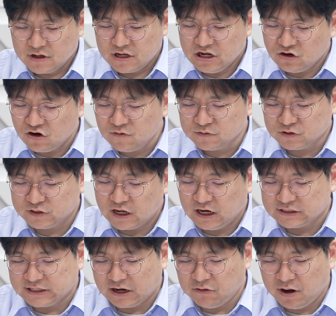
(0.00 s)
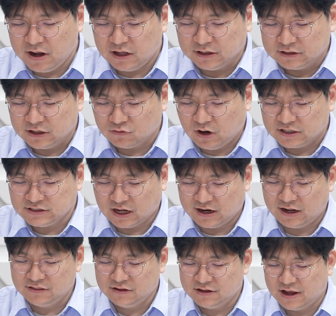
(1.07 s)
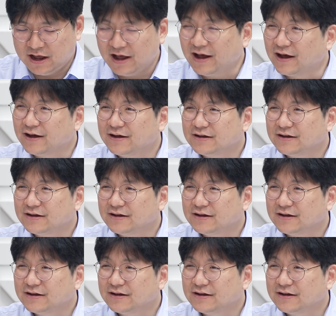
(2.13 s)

1월부터 내가 사과해야 된다고 하지 않았느냐.